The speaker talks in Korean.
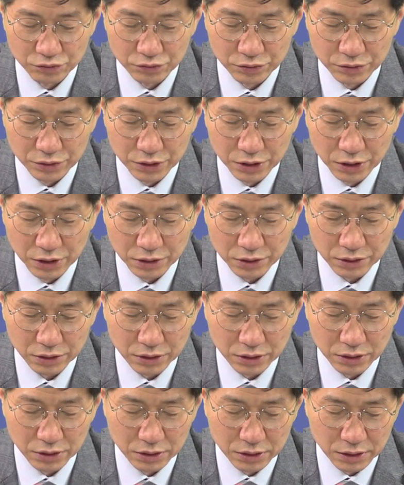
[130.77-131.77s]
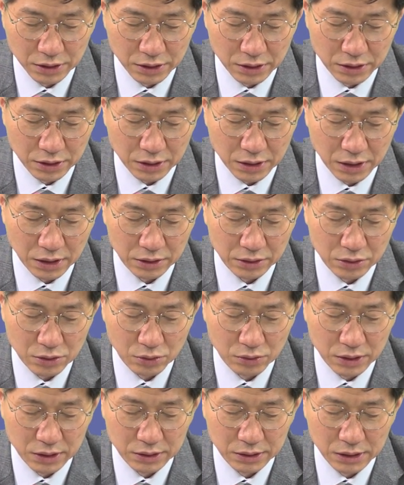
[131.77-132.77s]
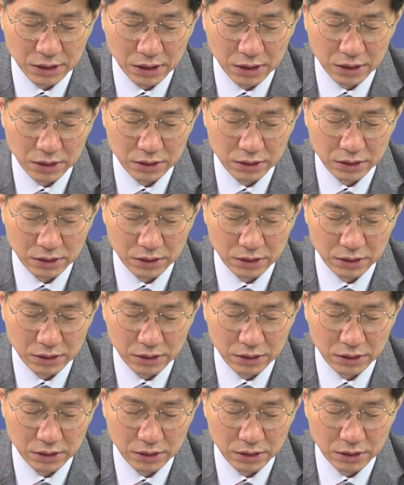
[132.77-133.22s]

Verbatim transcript: 년 예, 개통한다.